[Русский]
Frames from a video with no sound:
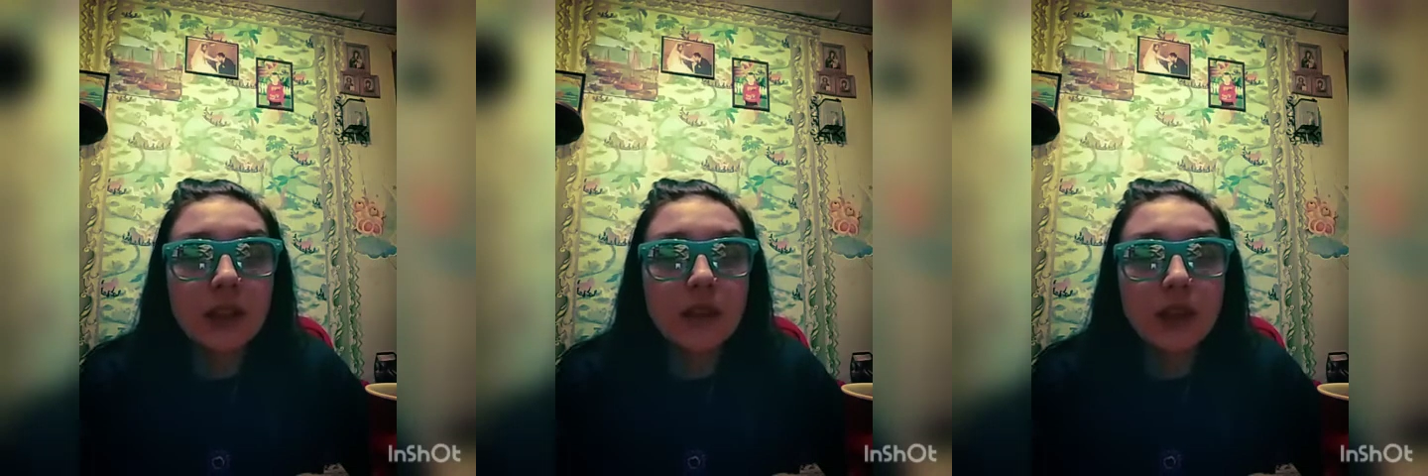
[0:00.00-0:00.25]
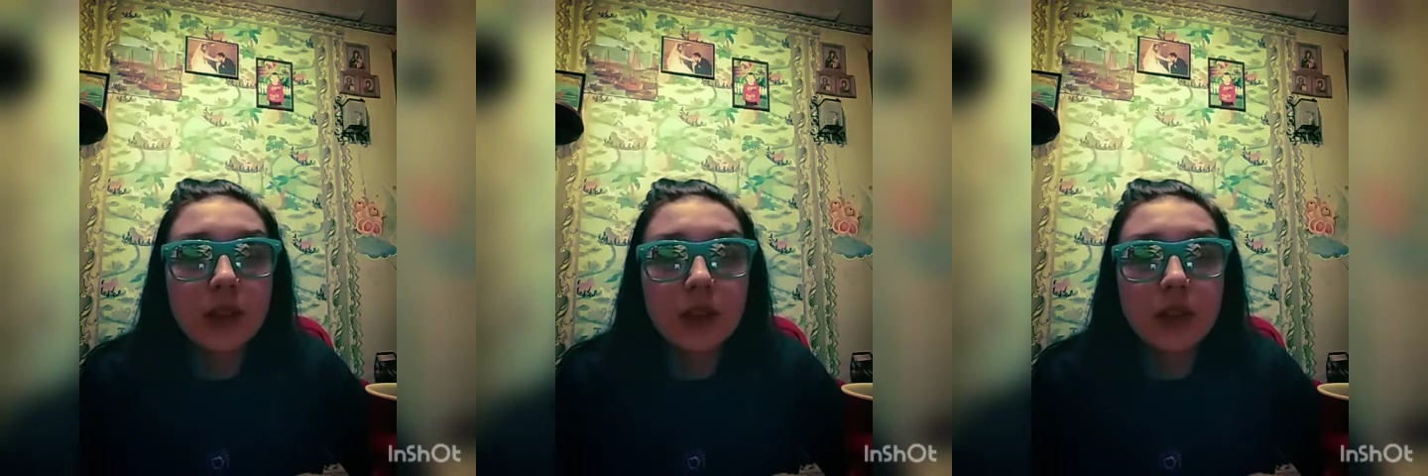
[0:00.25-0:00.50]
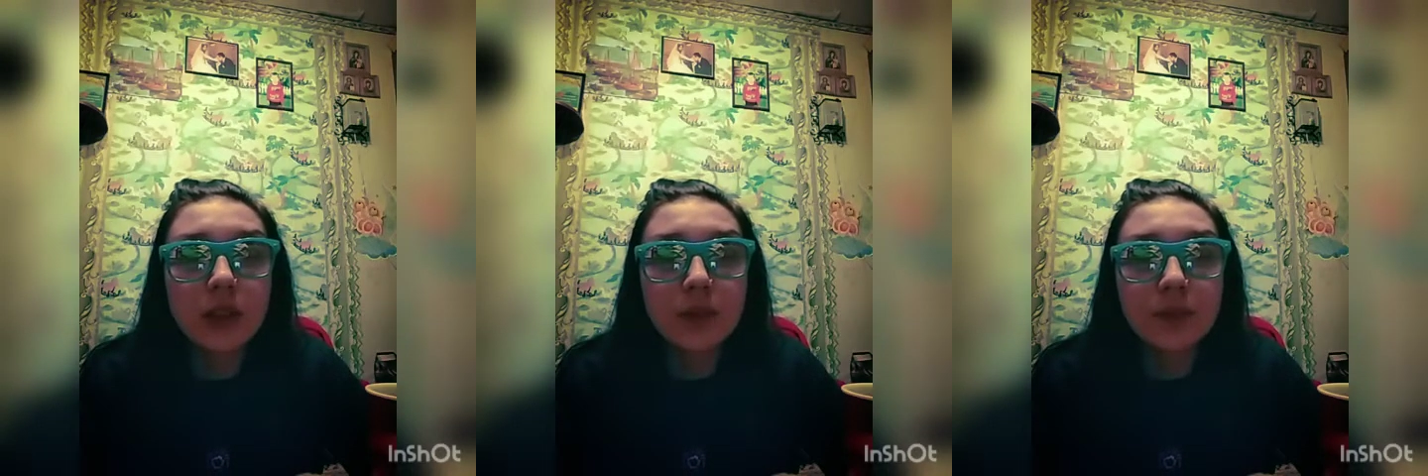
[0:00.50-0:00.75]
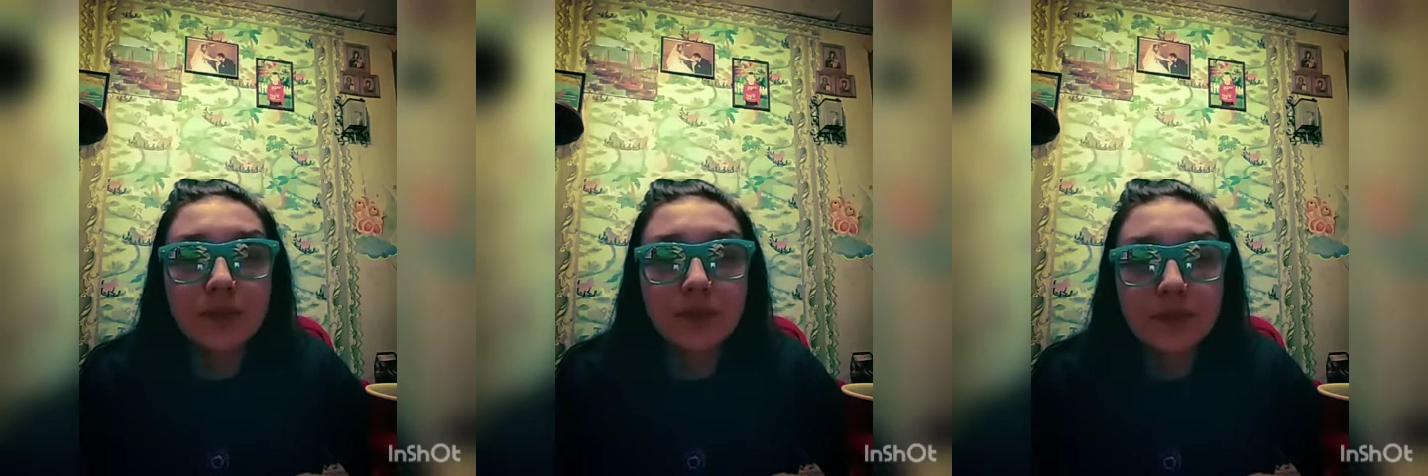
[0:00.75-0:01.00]

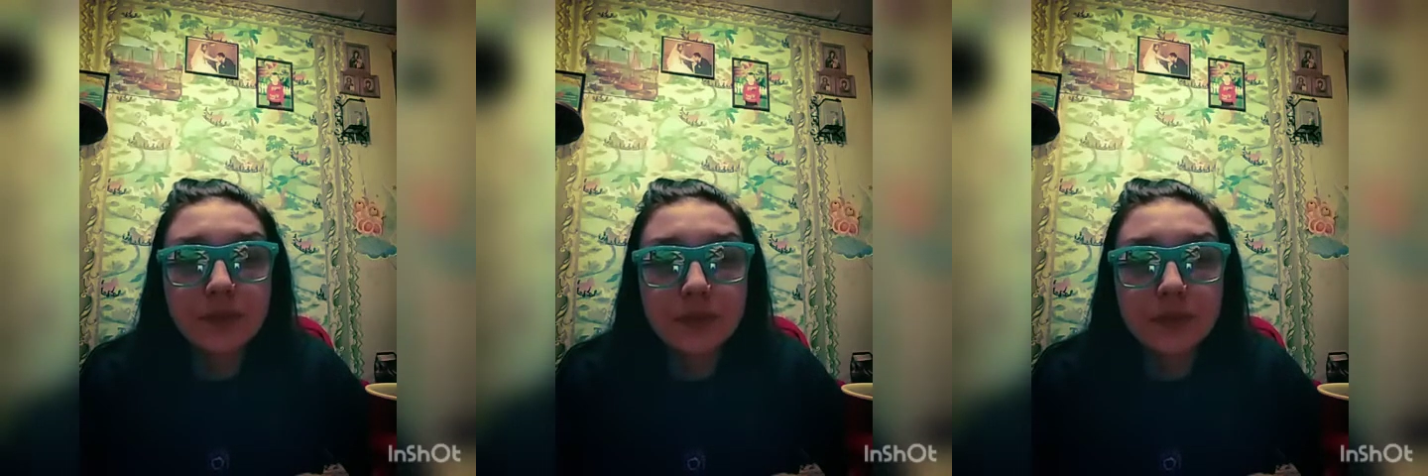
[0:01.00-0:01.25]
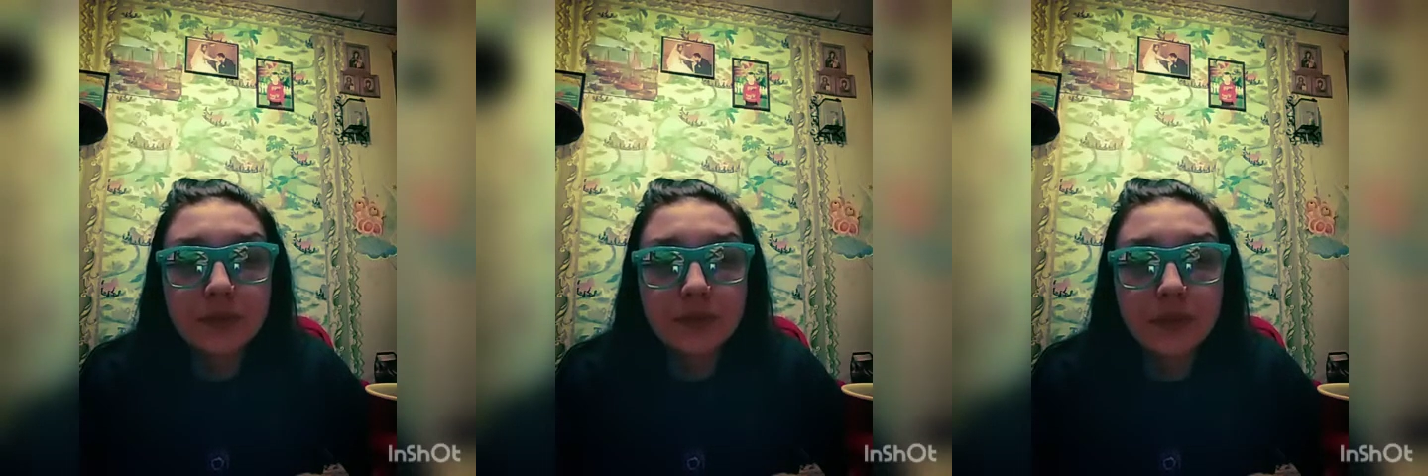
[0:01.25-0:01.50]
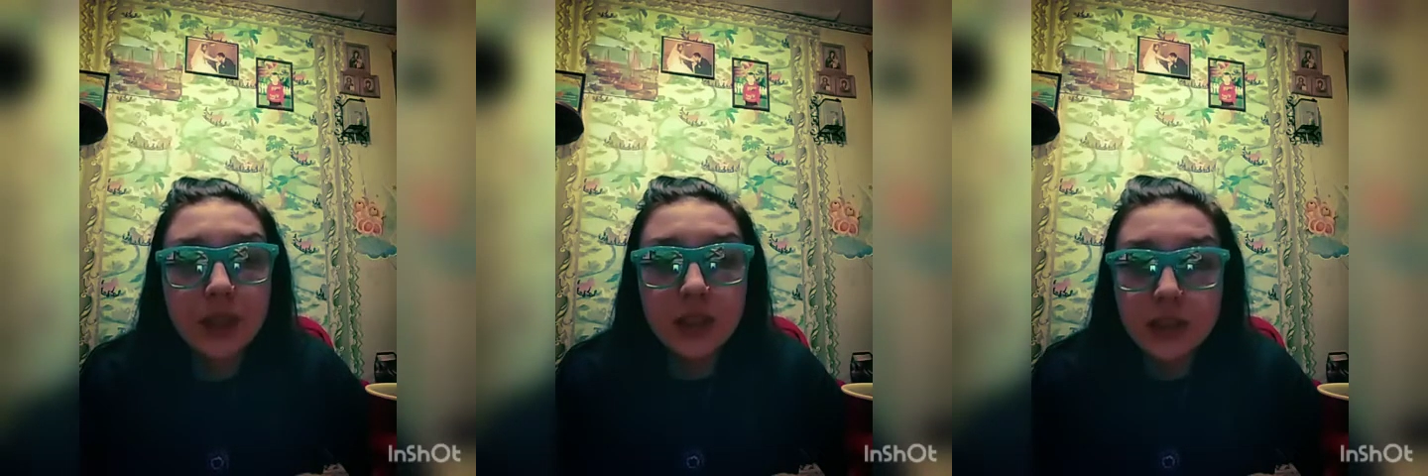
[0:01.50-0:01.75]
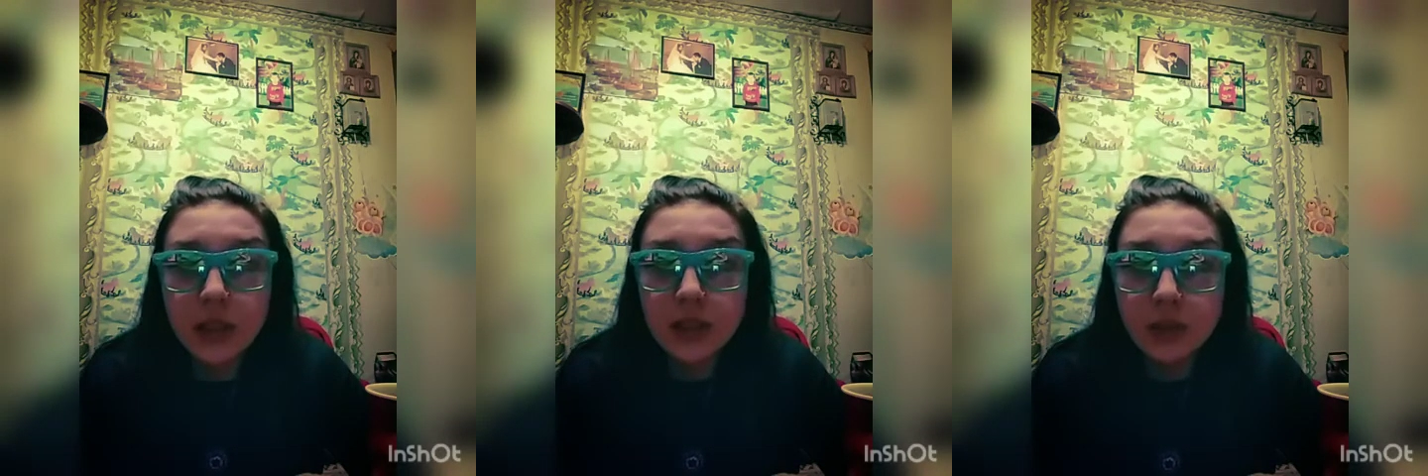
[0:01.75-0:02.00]

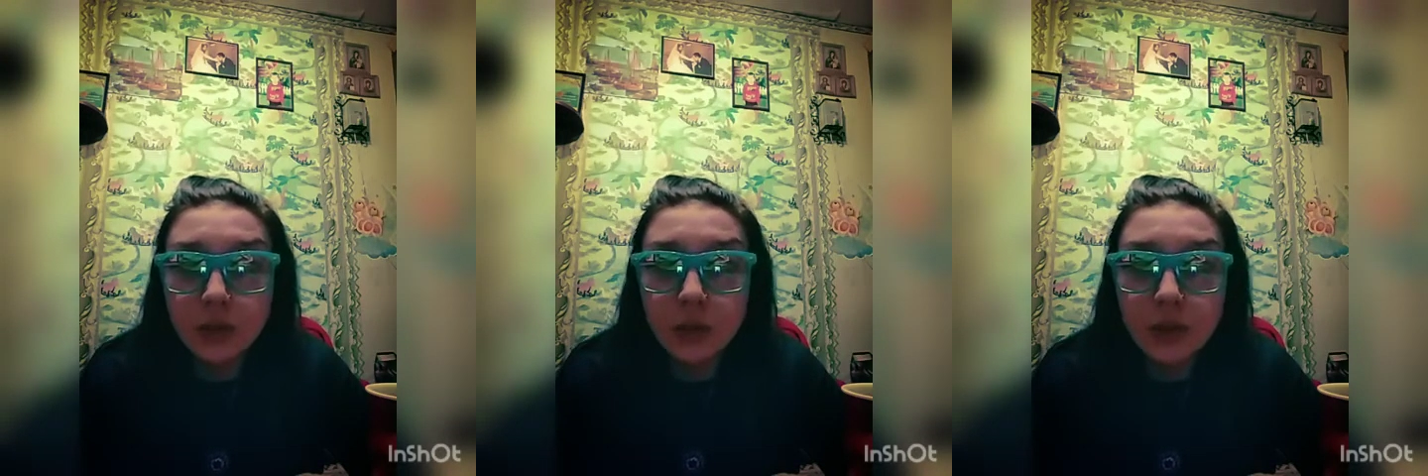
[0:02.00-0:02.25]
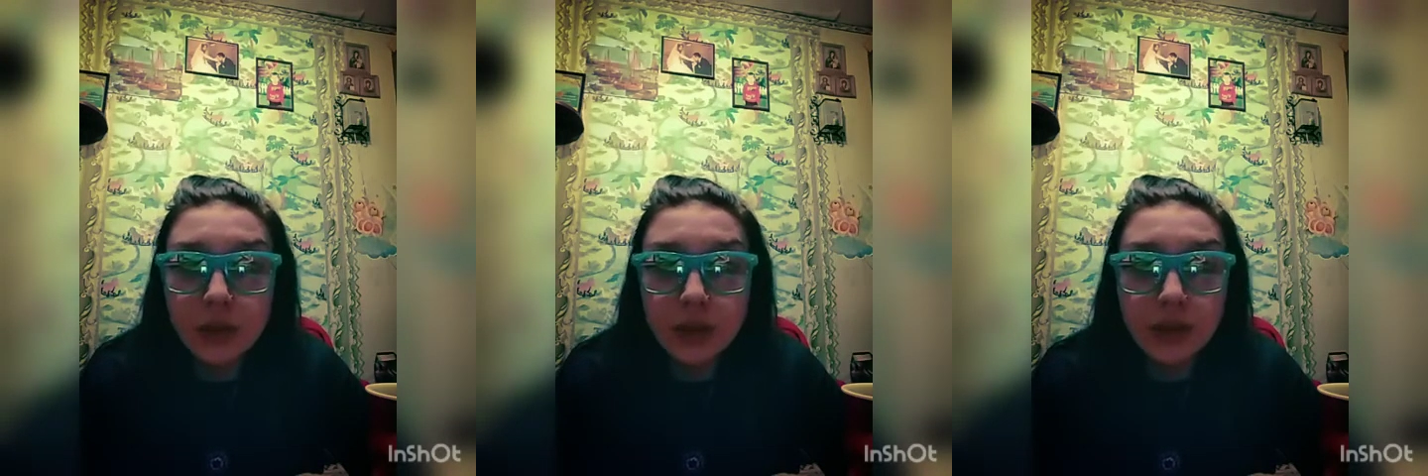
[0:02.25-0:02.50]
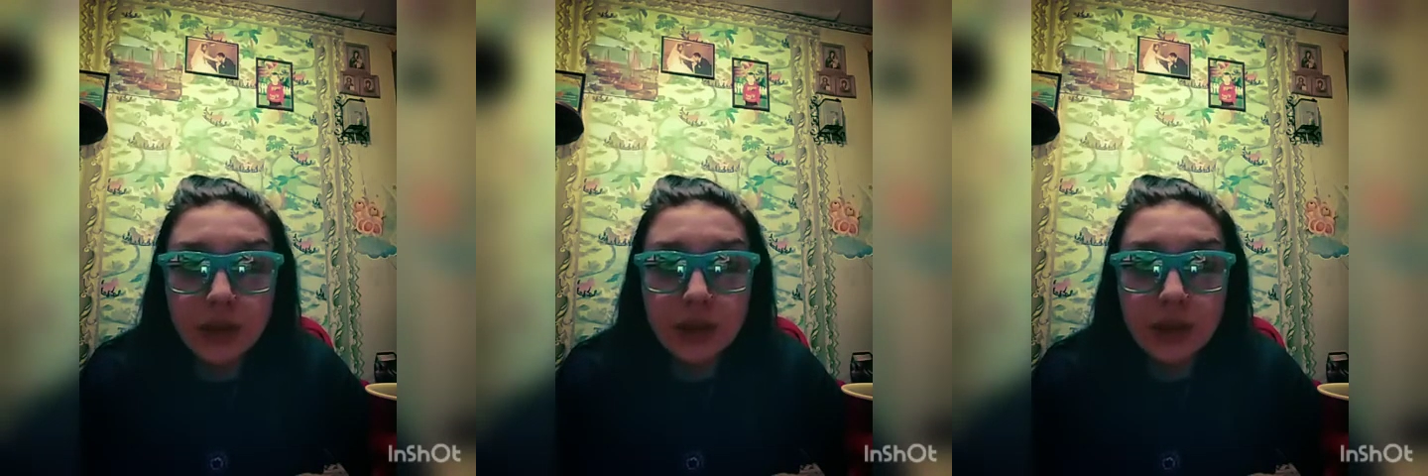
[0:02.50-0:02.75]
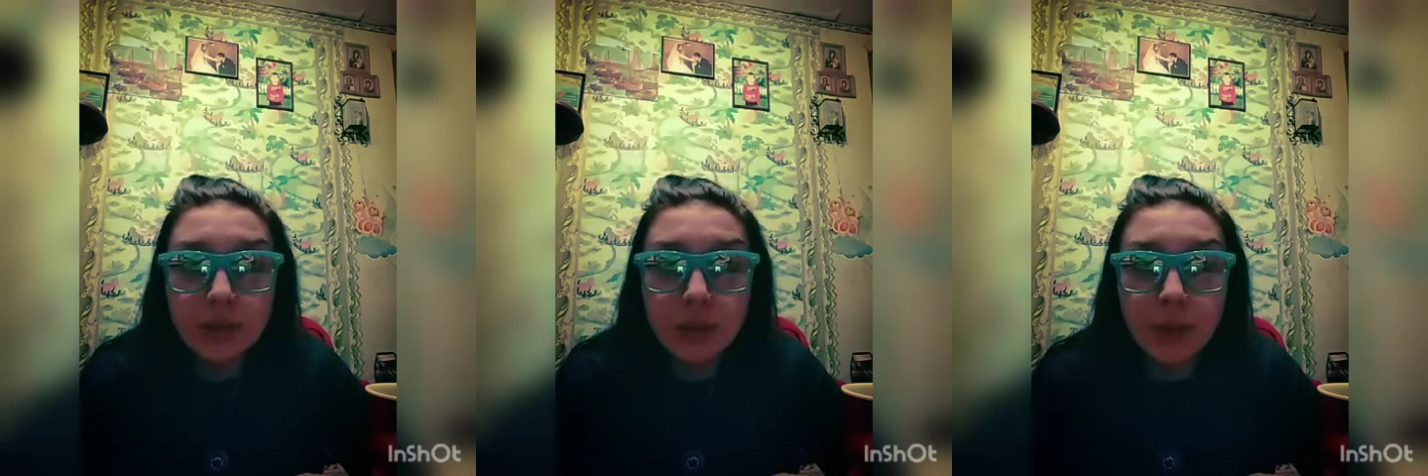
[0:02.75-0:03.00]
2010 год, да, на
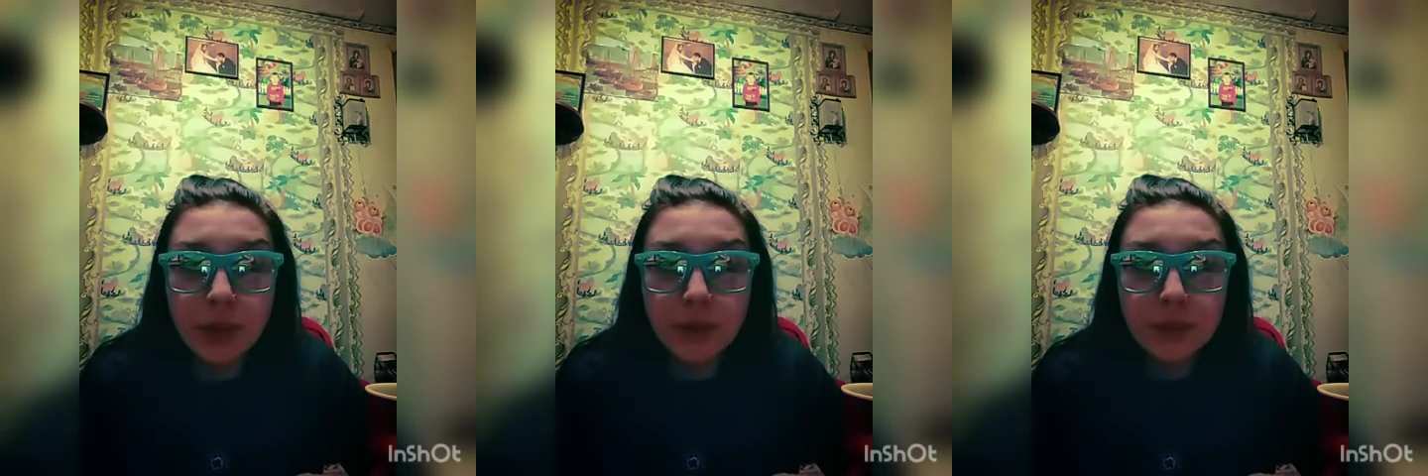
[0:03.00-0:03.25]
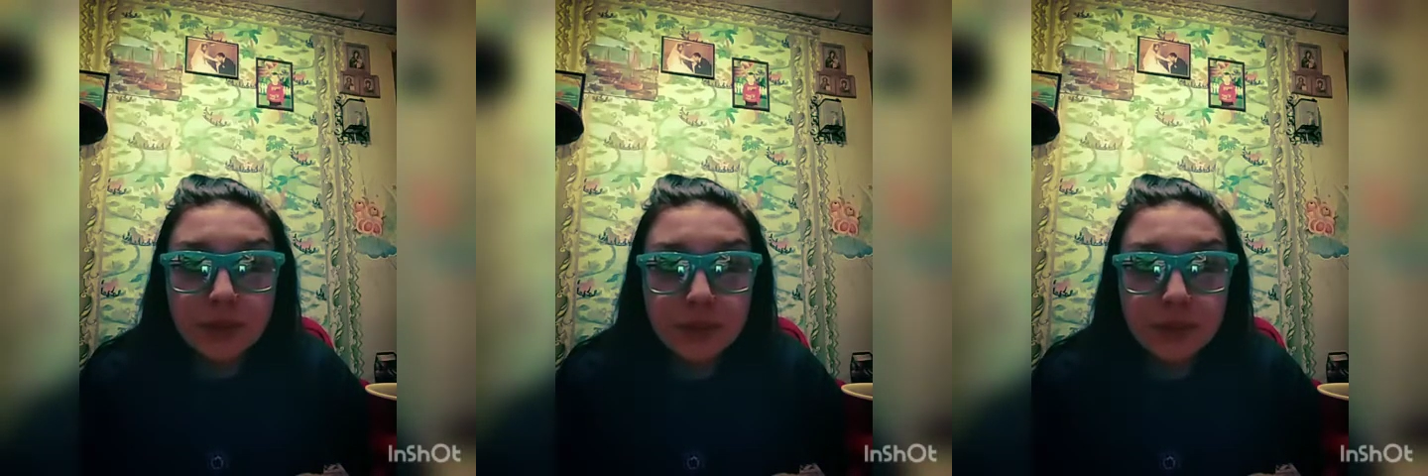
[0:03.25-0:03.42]
этот момент.